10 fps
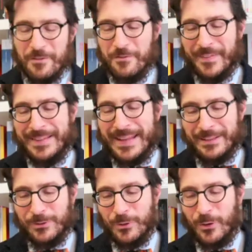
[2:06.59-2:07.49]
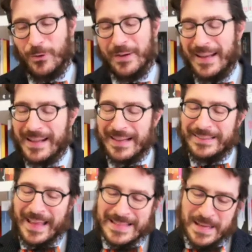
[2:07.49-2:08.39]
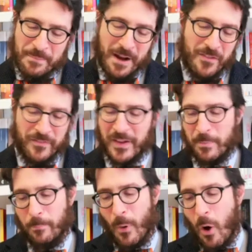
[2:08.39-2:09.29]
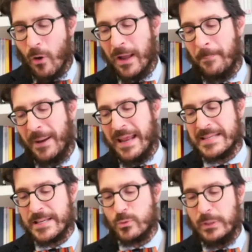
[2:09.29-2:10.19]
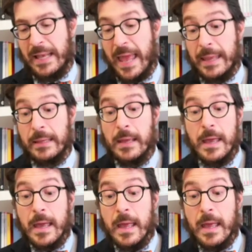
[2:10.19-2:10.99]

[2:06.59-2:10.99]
Va detto che la realtà sembrava aver poca presa su di lei.